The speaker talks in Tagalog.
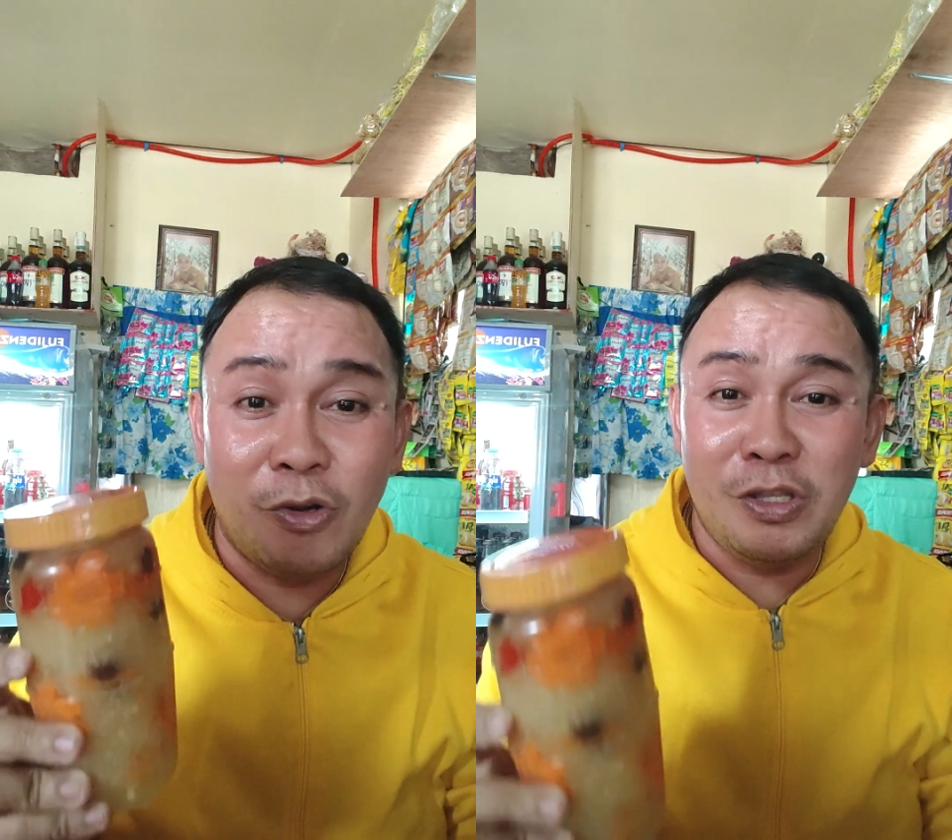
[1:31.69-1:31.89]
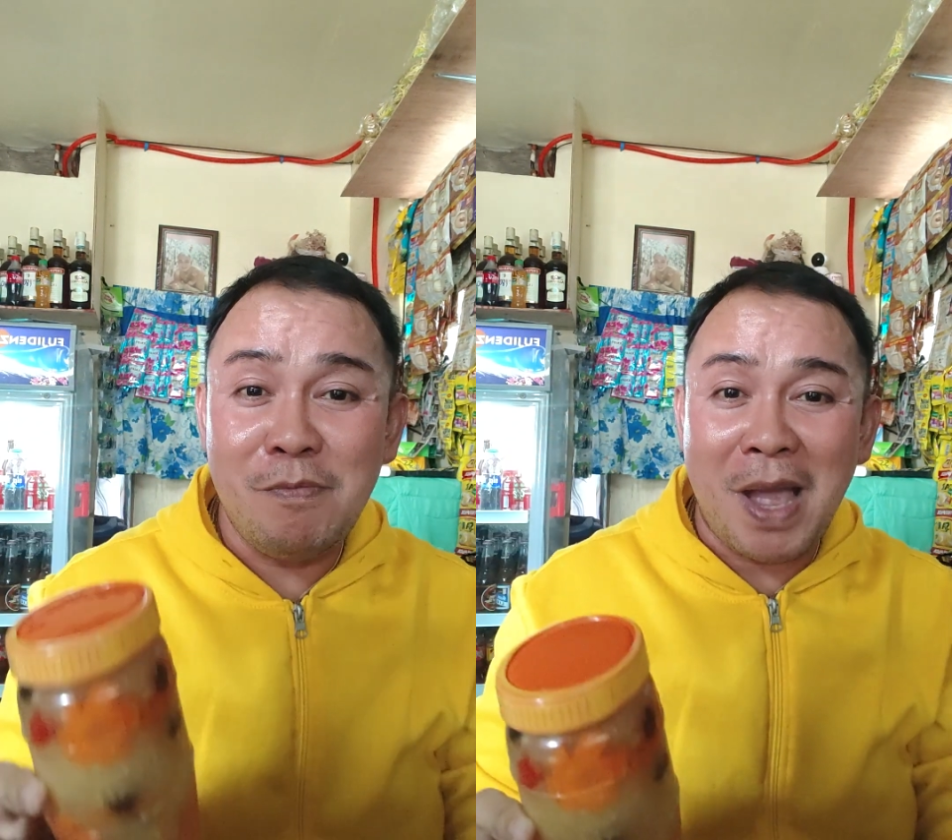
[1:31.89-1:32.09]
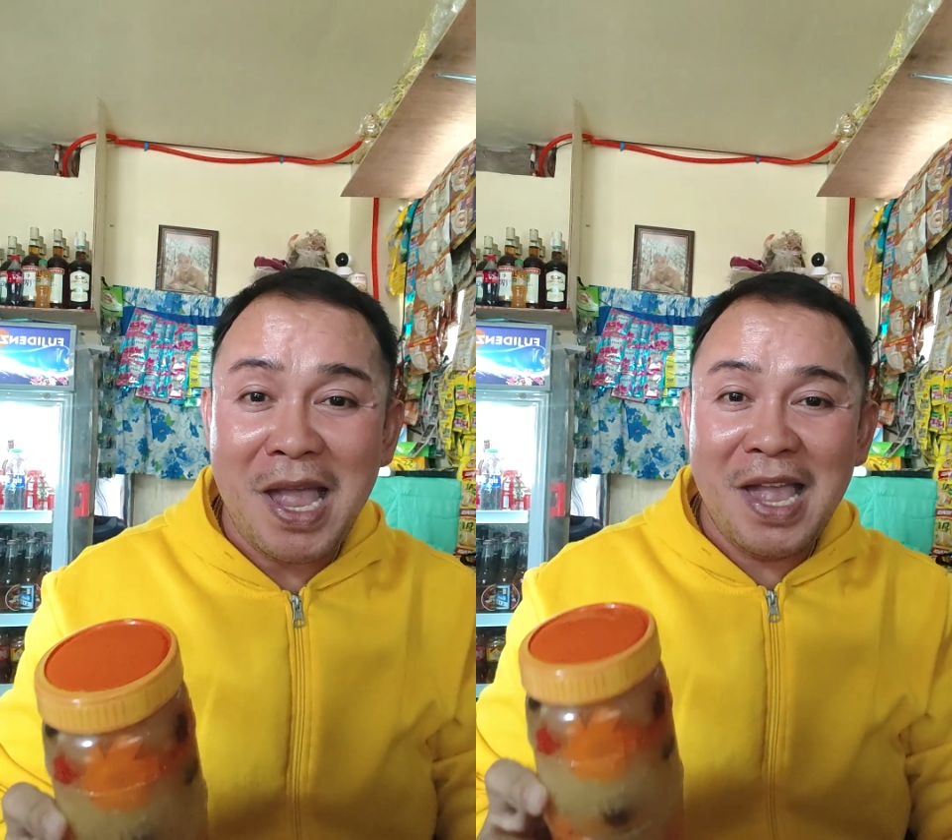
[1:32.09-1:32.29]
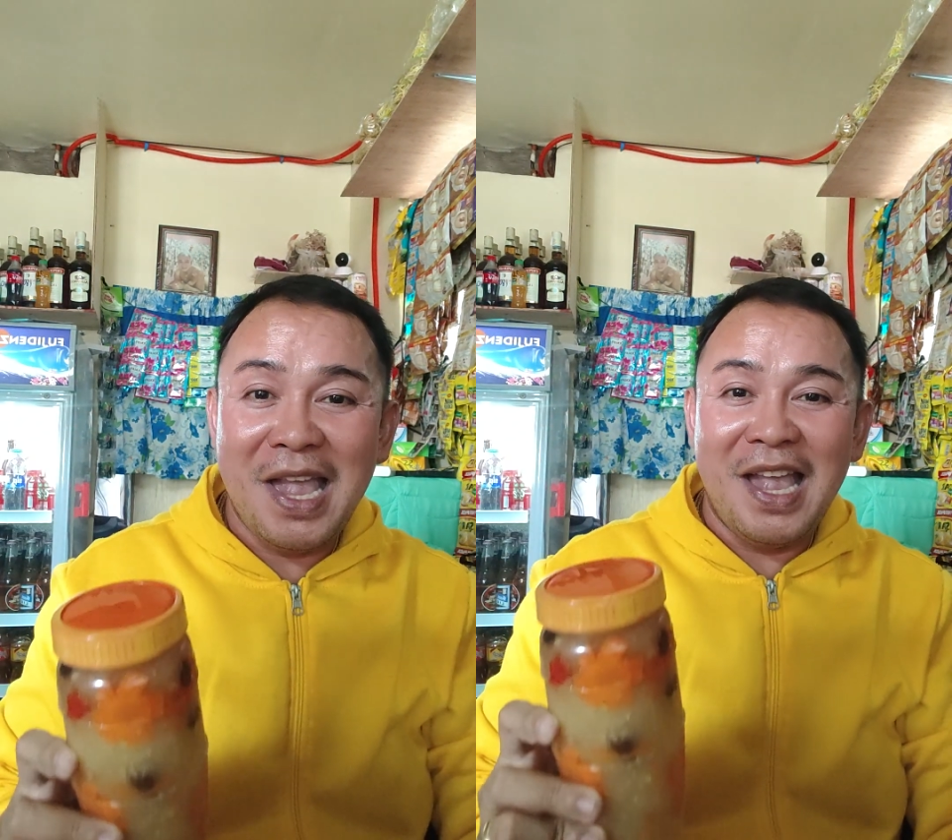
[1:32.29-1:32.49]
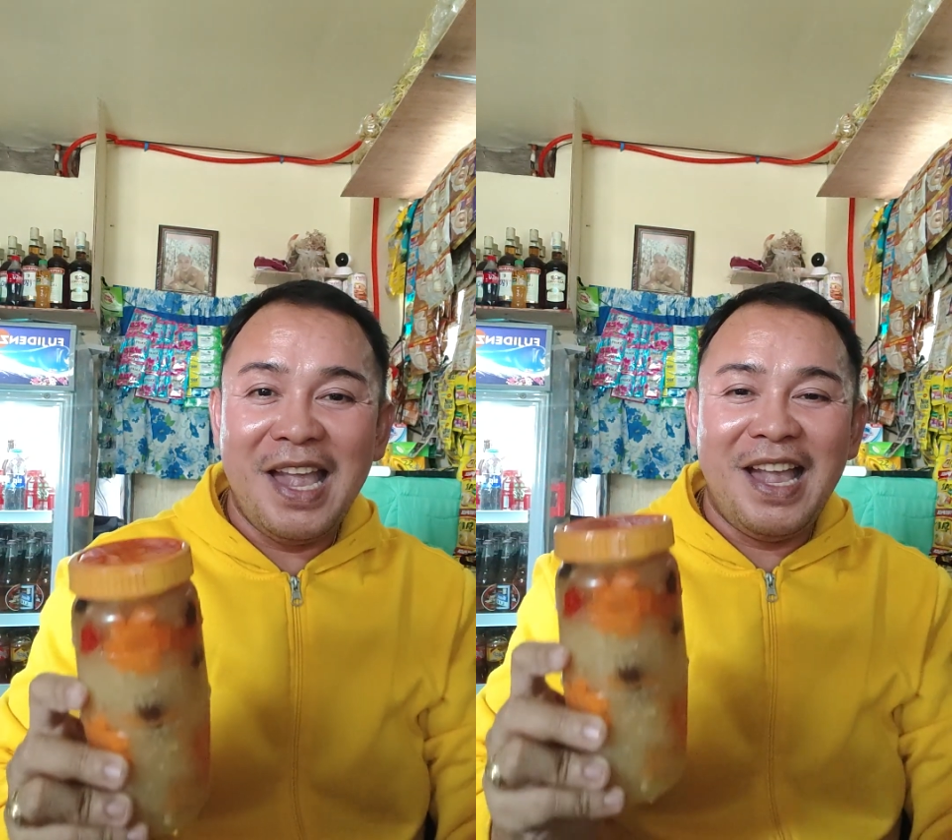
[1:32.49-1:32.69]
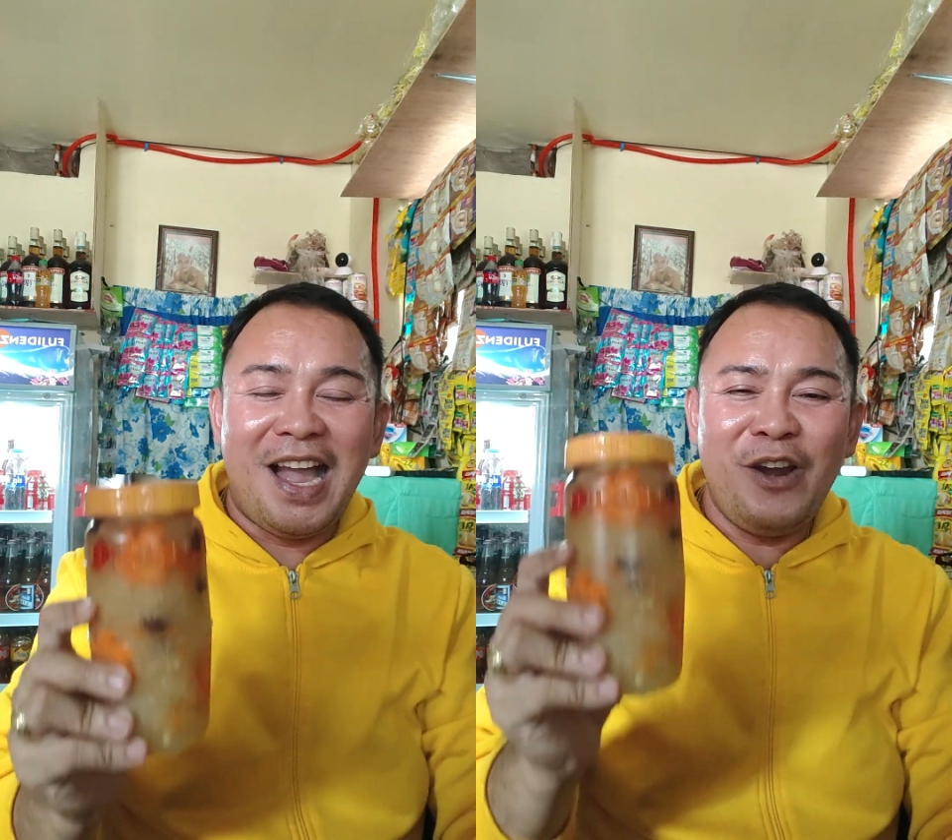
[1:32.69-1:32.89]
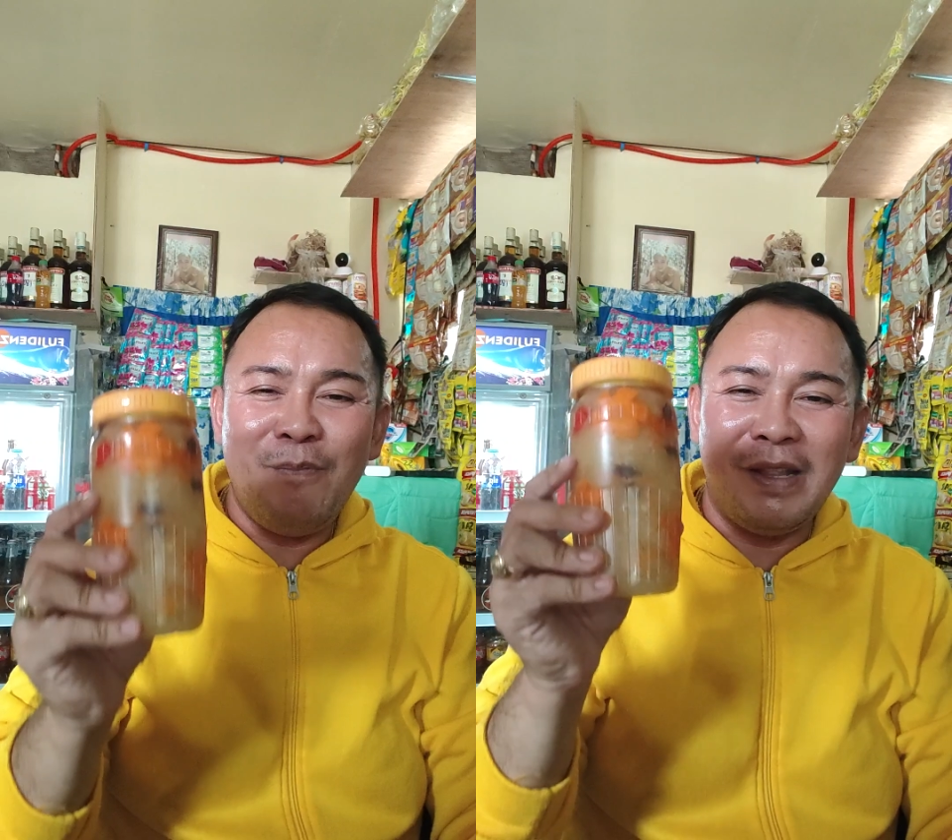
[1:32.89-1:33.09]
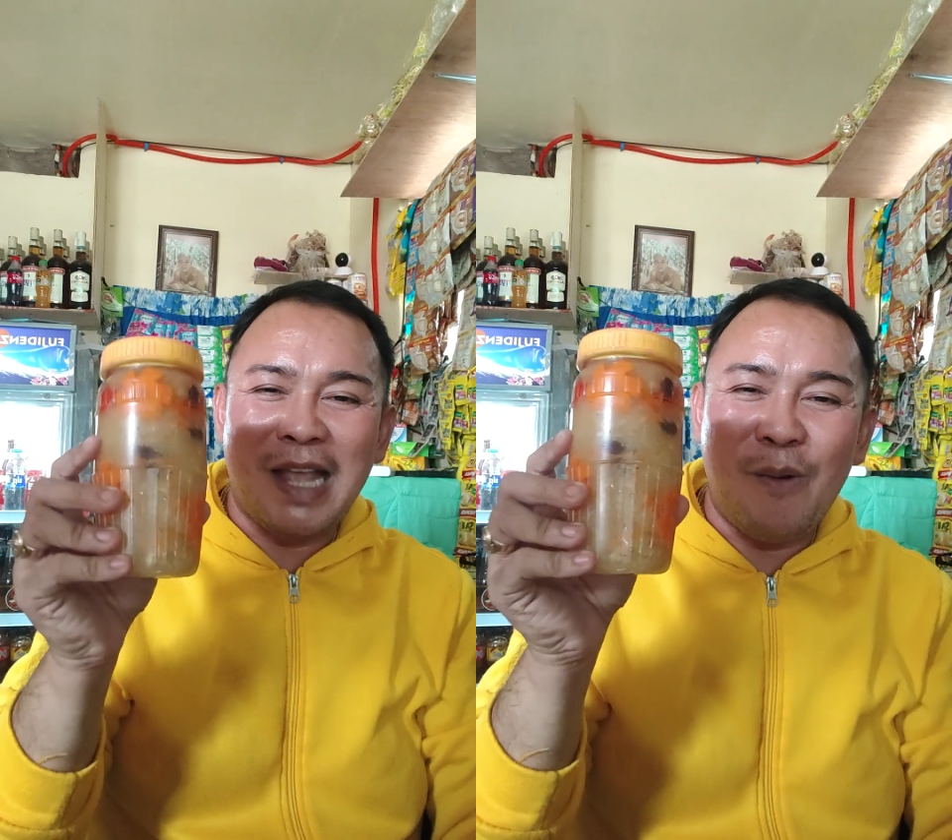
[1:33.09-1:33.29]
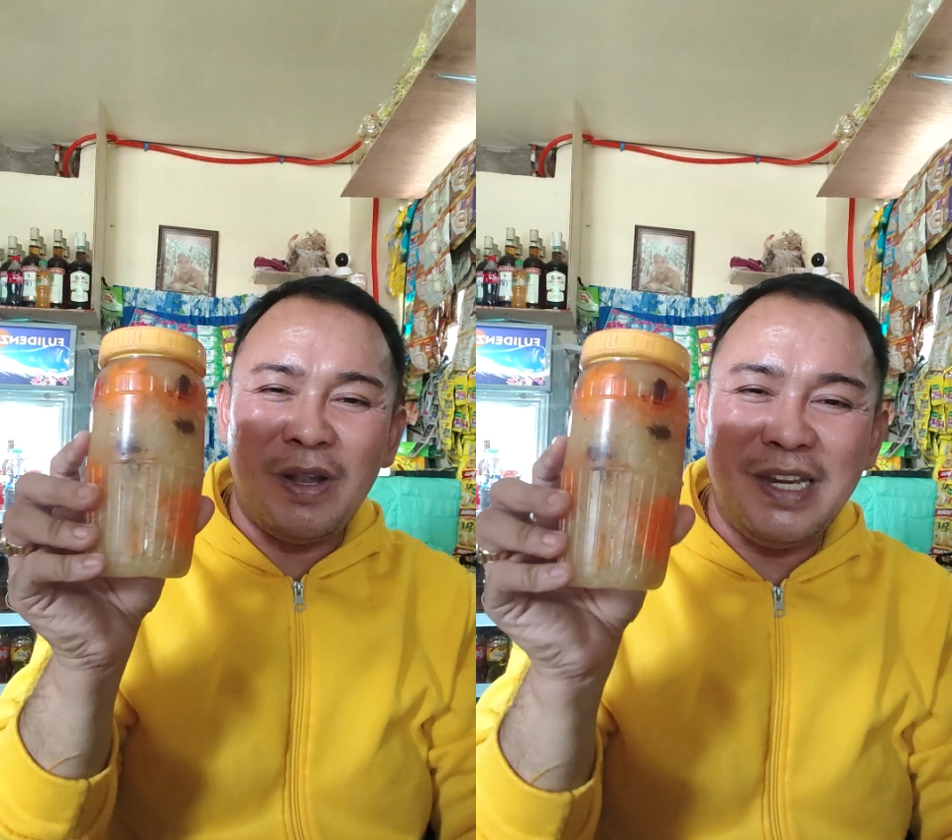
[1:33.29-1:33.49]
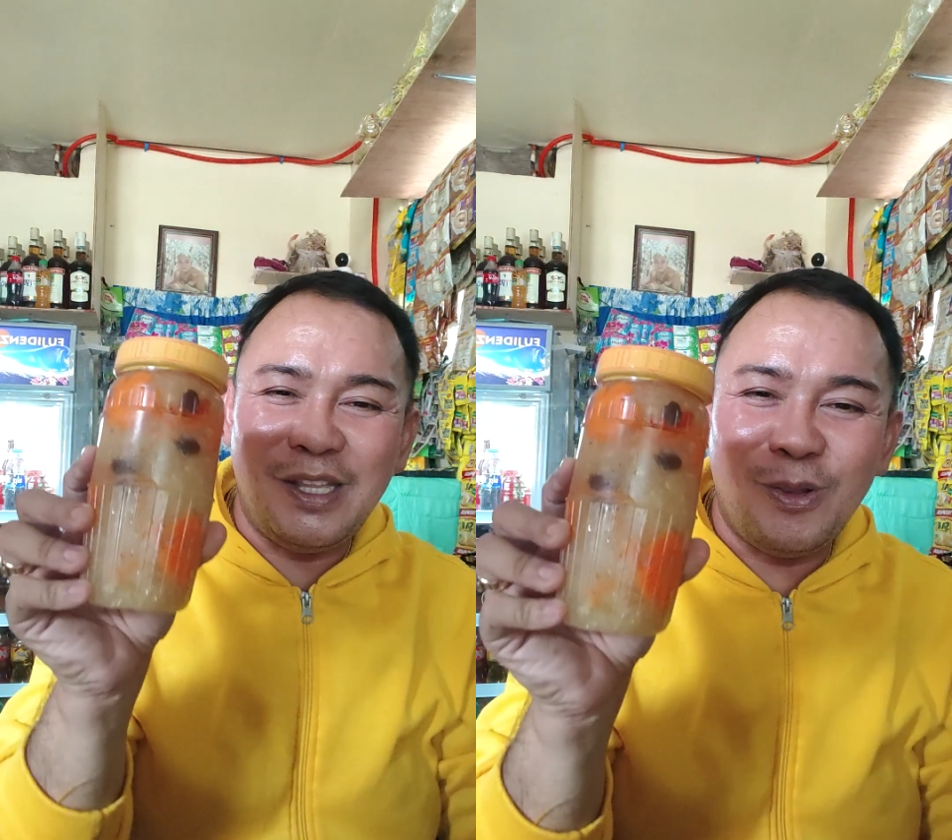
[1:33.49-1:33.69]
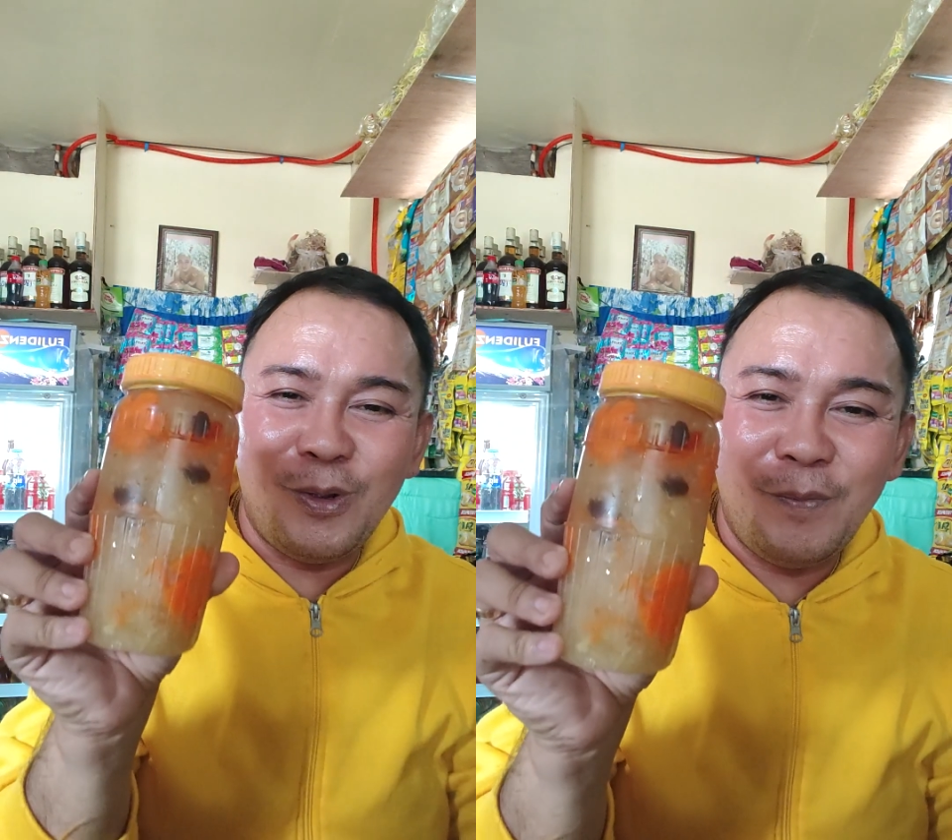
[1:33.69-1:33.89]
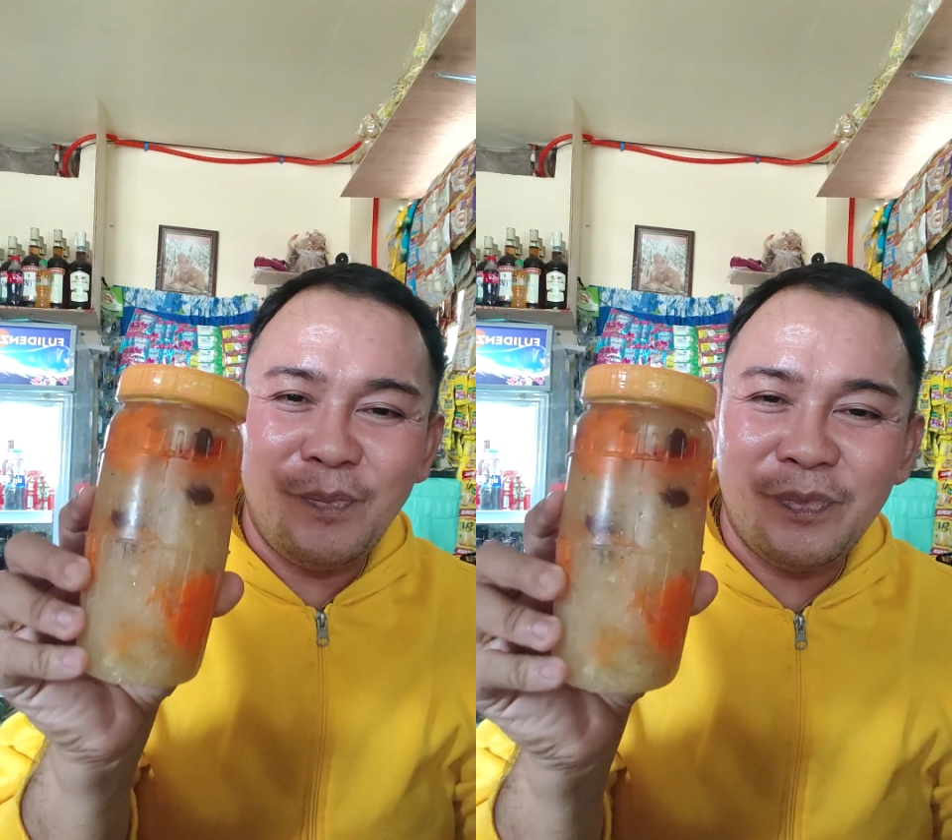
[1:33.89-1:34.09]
O di ba? Ano ba tawag dito?